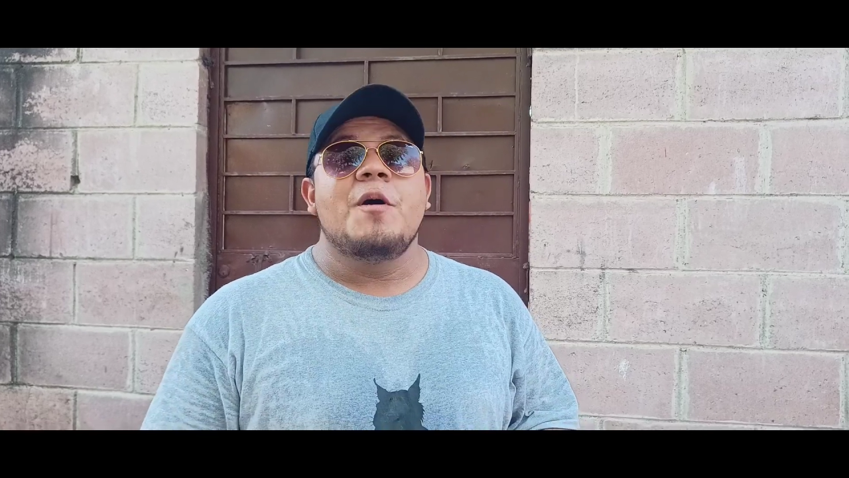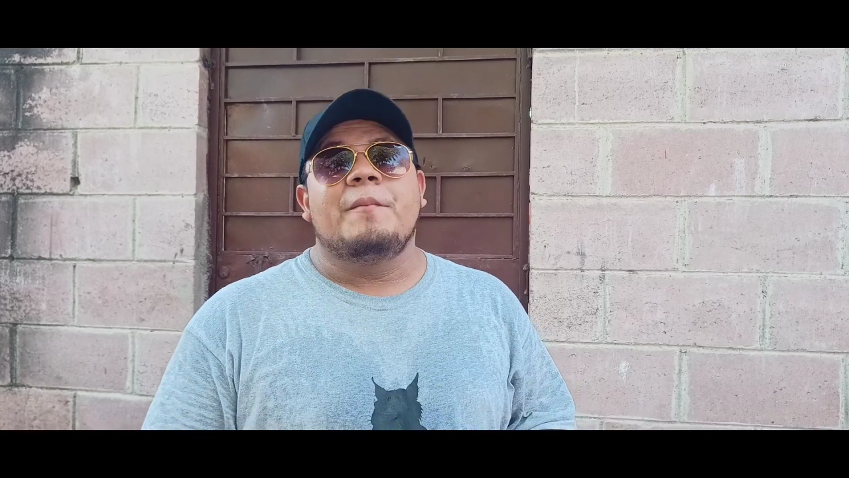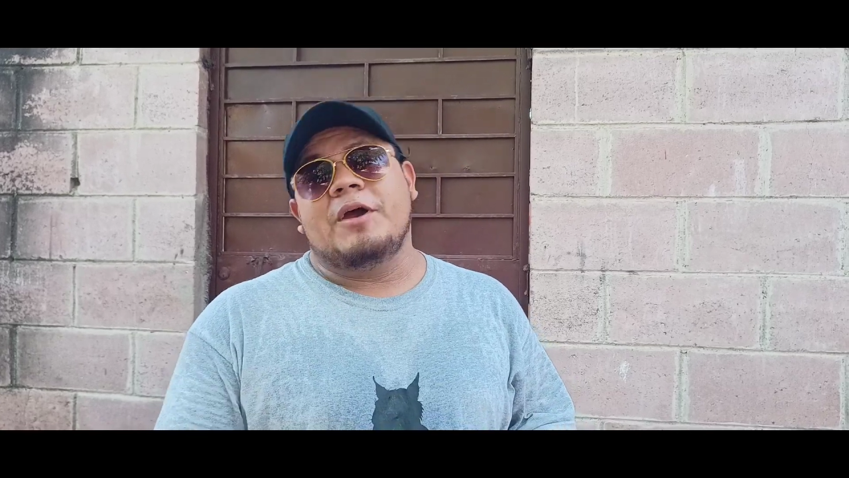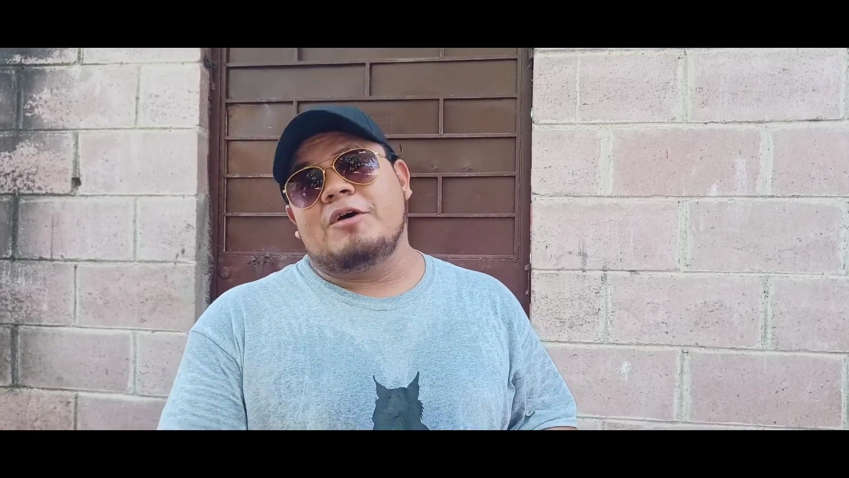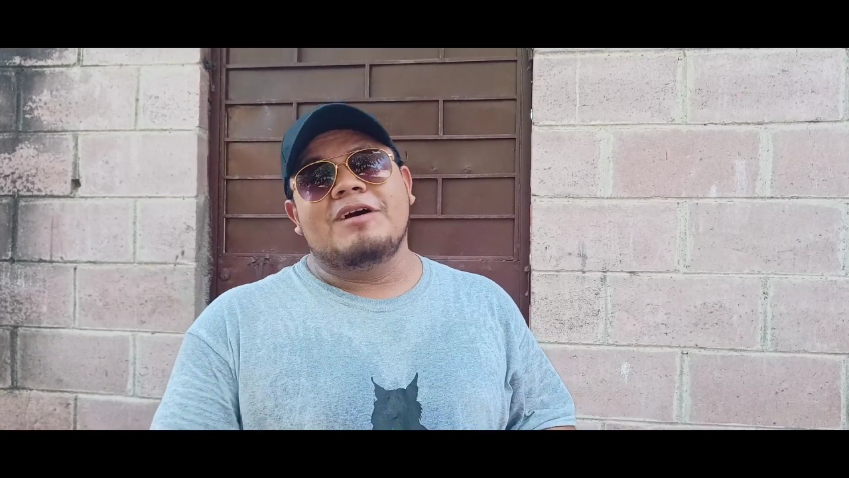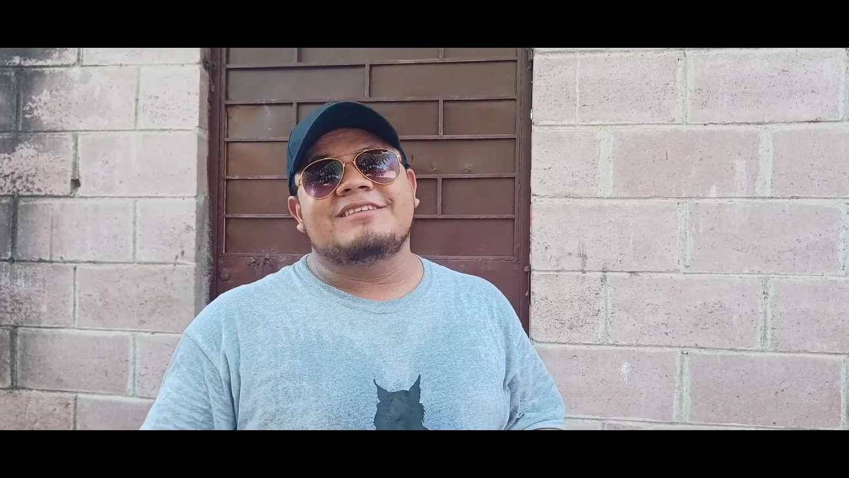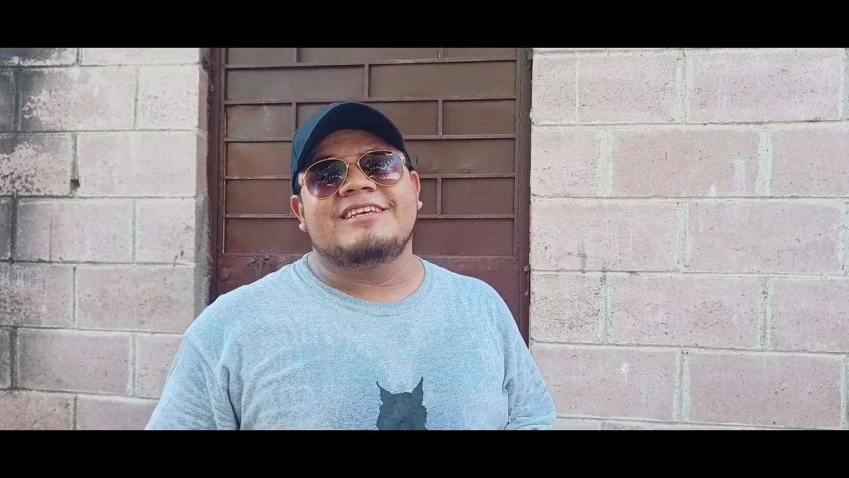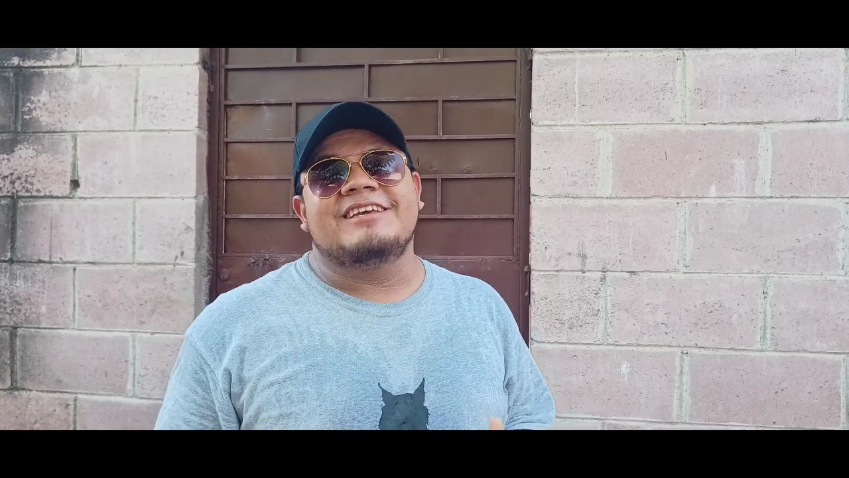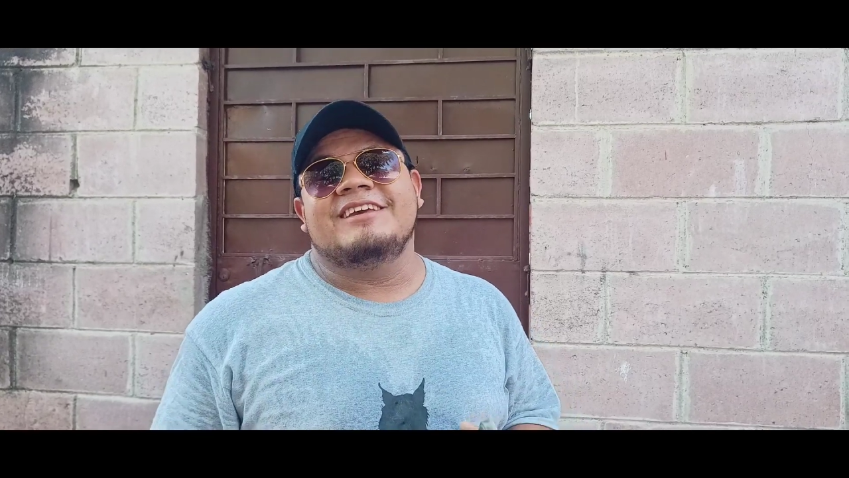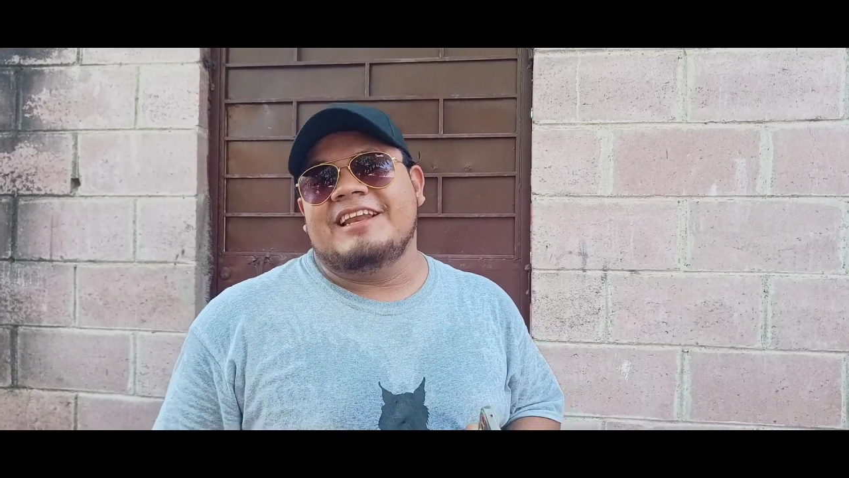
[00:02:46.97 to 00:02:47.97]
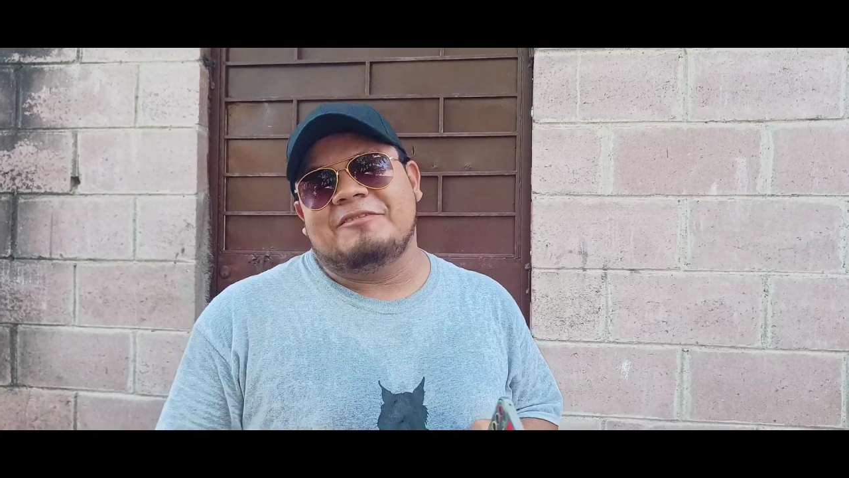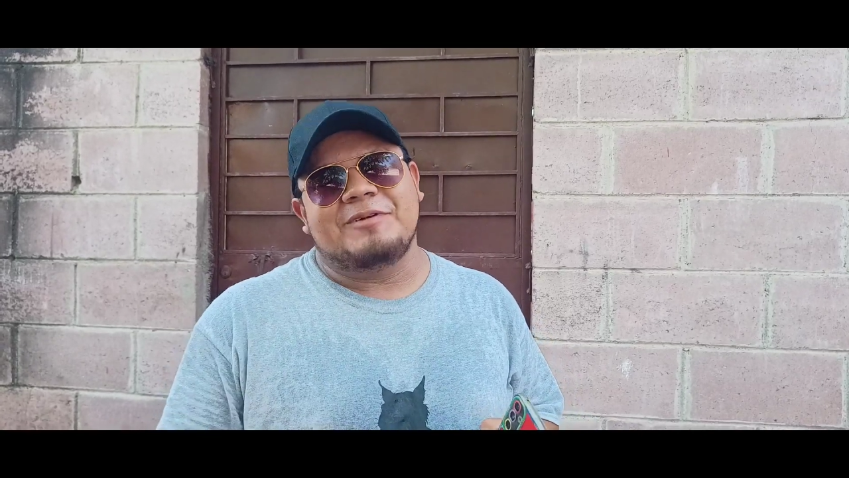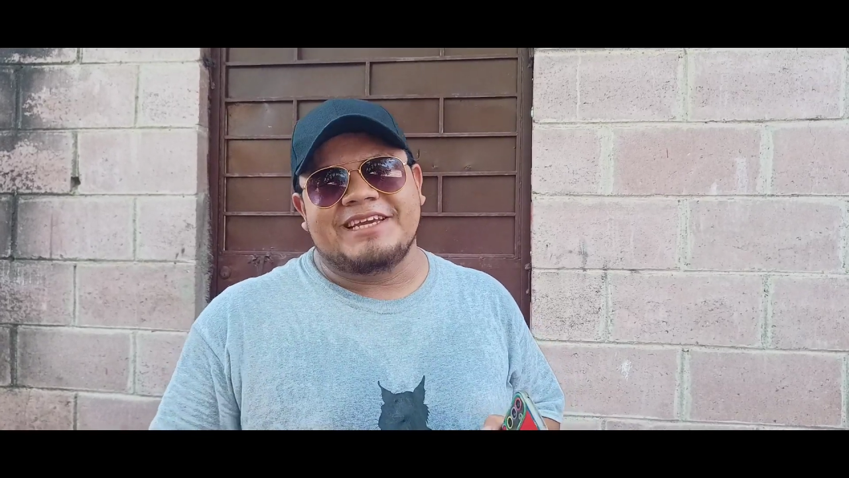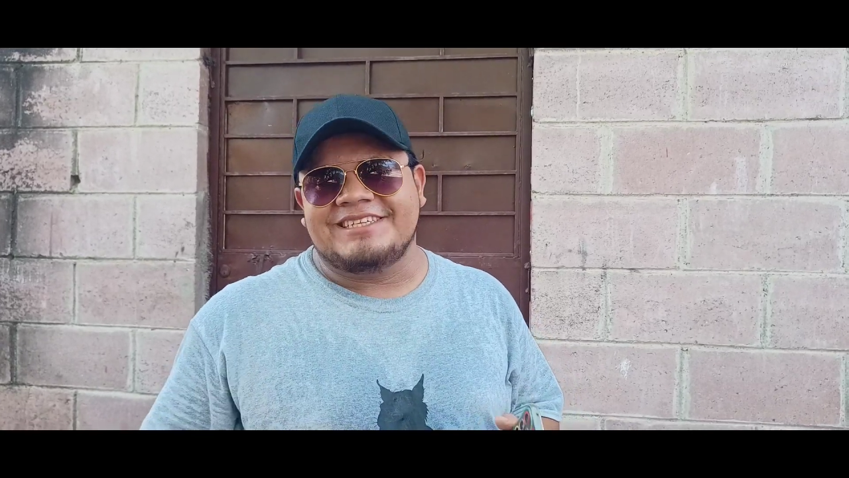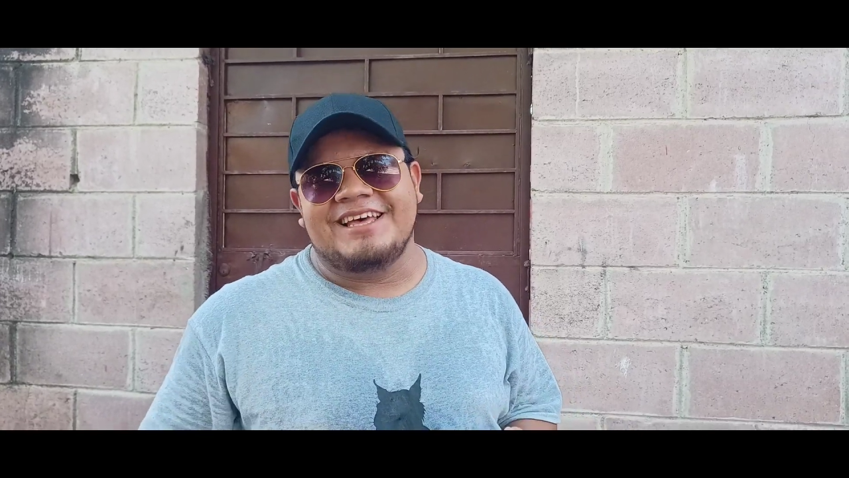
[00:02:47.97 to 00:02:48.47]
pero aún así, las
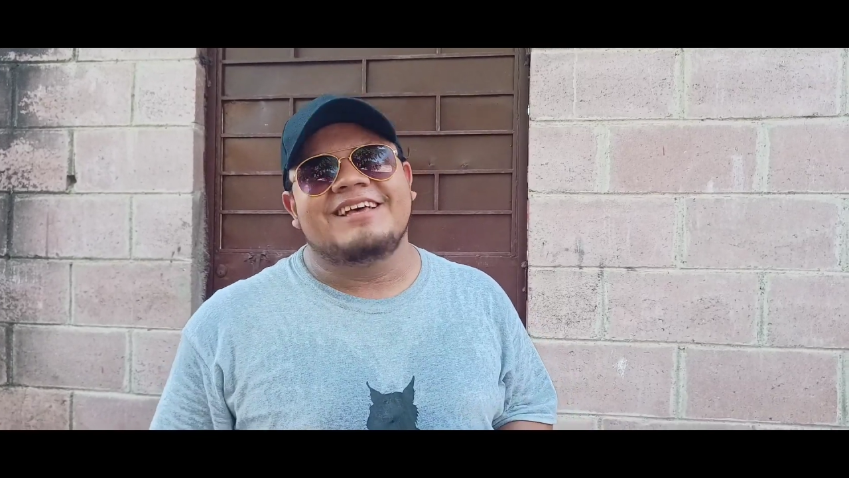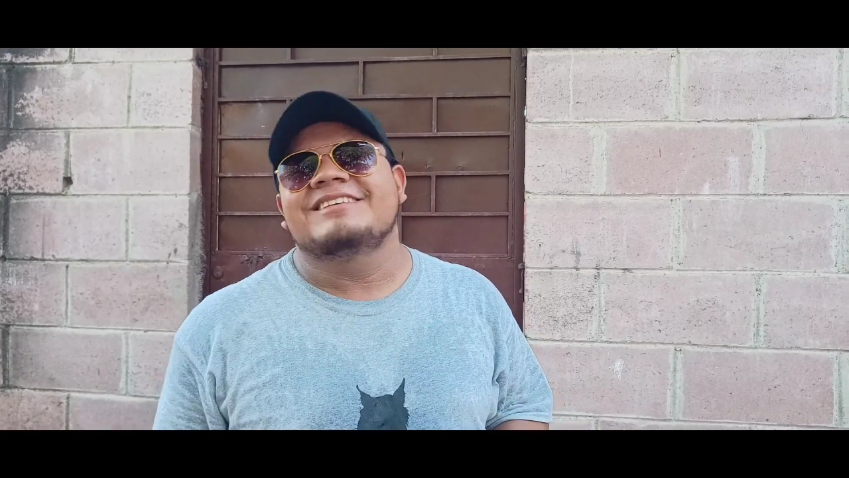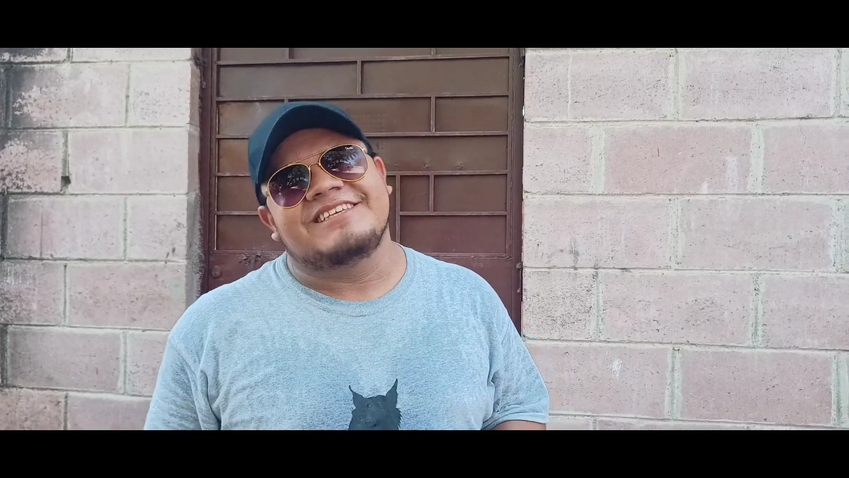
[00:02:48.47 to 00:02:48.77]
payasadas